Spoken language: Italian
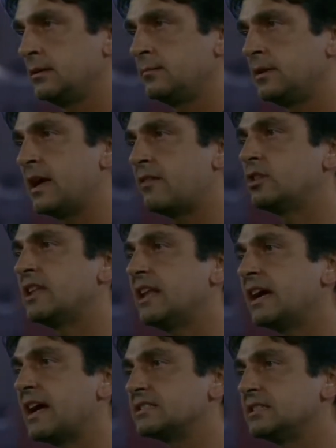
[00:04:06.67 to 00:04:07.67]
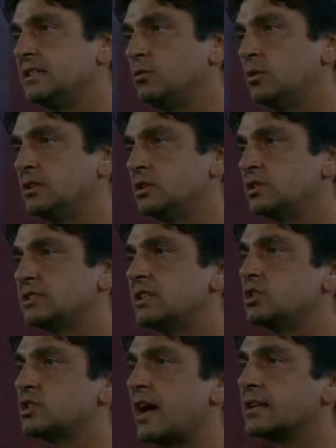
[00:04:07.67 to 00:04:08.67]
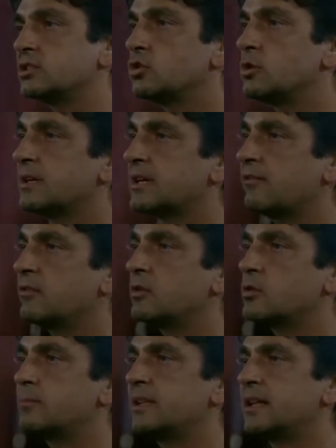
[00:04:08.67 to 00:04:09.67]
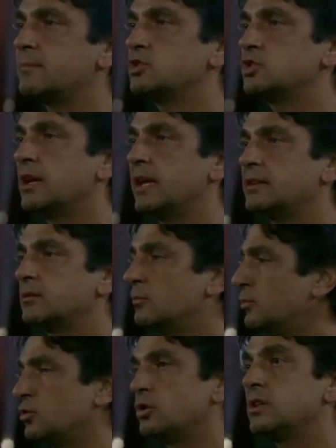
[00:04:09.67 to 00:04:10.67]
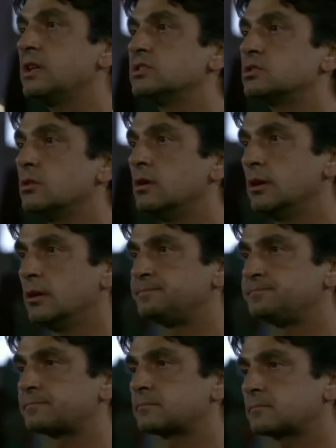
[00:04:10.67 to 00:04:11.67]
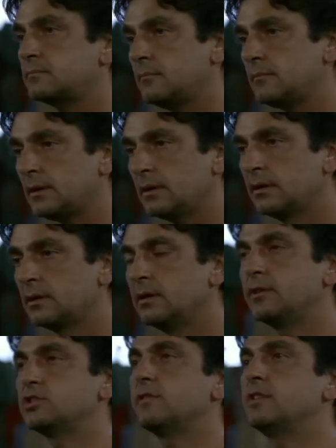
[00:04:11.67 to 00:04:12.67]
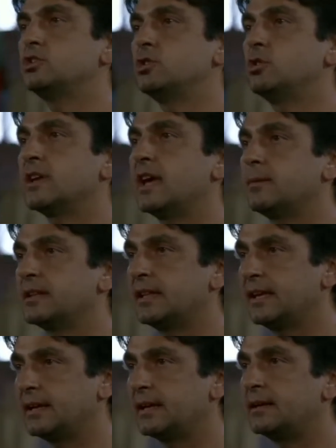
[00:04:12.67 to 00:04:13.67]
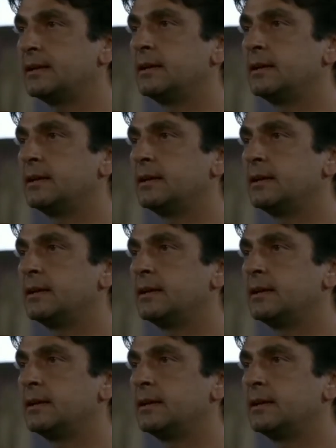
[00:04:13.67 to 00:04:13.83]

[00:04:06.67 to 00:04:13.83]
Pigliavano dei ragazzi di 15-16 anni solo perché avevano rubato una bicicletta, un pugno di riso. Li facevano inginocchiare per terra